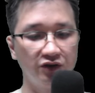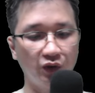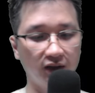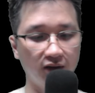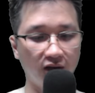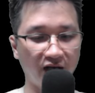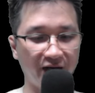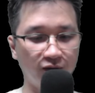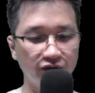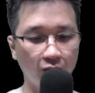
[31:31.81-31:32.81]
Truyền thừa
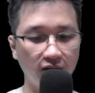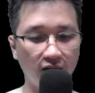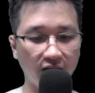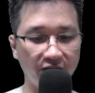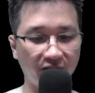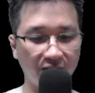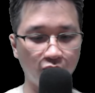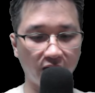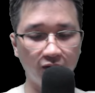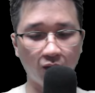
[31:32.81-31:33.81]
này cùng chu tước linh văn
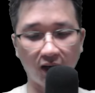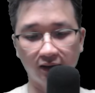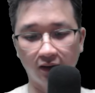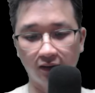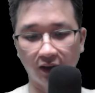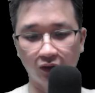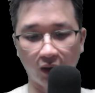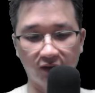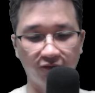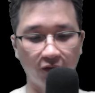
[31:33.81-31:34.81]
của hắn quả thực là tuyệt